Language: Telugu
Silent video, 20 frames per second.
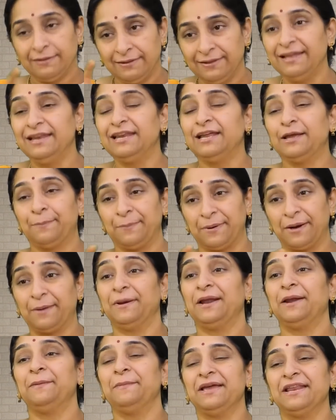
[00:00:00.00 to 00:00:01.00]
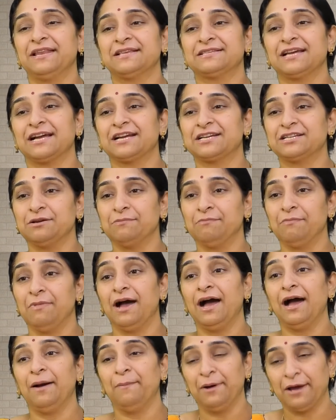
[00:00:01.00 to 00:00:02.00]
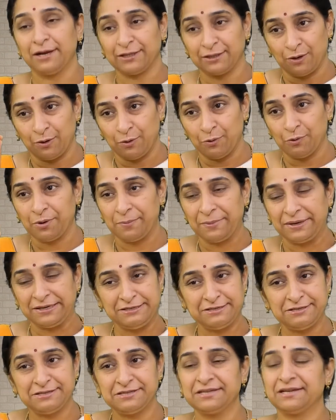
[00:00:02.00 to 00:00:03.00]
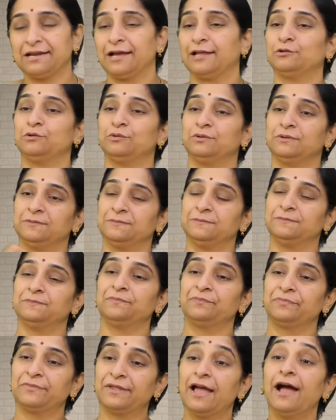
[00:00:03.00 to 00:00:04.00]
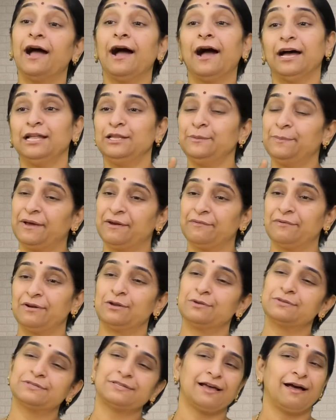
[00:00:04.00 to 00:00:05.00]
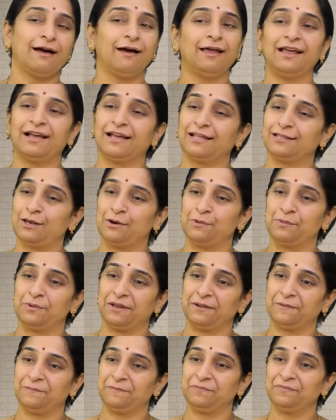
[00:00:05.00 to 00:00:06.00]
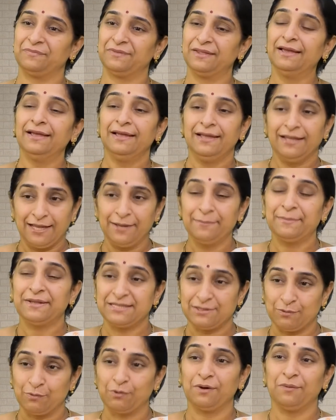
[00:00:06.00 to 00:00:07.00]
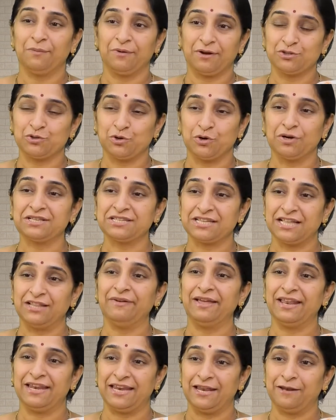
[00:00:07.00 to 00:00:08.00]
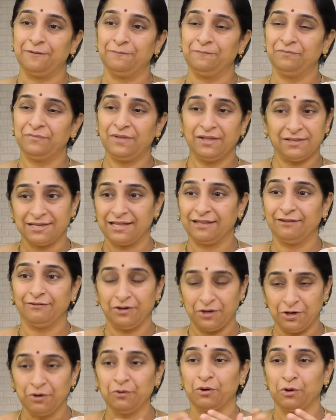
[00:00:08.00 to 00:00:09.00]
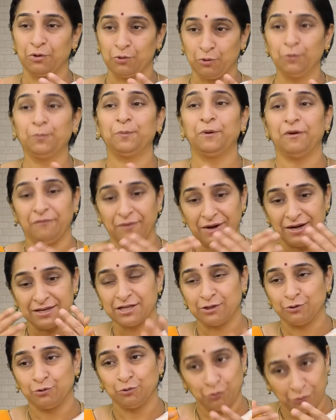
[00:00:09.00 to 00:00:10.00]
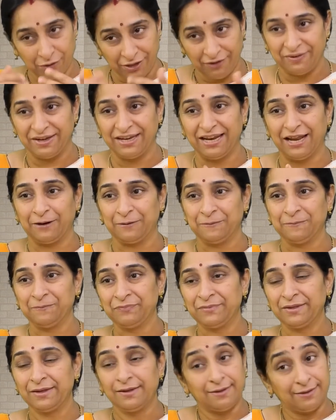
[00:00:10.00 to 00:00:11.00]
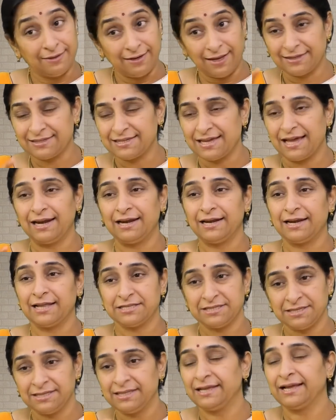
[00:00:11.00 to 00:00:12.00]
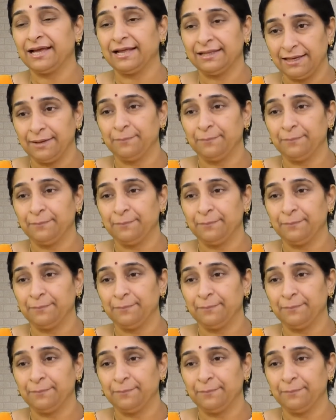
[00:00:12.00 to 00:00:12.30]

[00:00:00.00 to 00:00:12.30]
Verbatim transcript: దీనికి ప్రబలమైన సాక్ష్యం మహాభారతంలో ఒక మంచి కథ ఉంది ఆదిపర్వంలో చాలా కథలు ఉంటాయి ఈ మధ్య ఒక ఒక చోట చదివాను నేను చదవటం అంటే ఒక గ్రూప్ లో వాళ్ళు చదువుతుంటే విన్నాను నాకు చాలా నచ్చింది ఈ కథ